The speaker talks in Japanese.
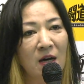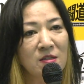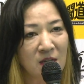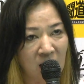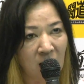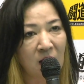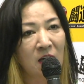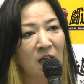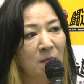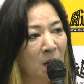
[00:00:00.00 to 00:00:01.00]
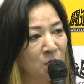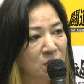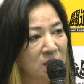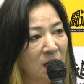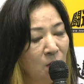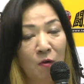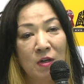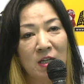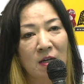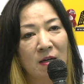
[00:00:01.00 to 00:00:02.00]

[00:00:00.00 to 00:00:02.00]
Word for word: あるから今の時代を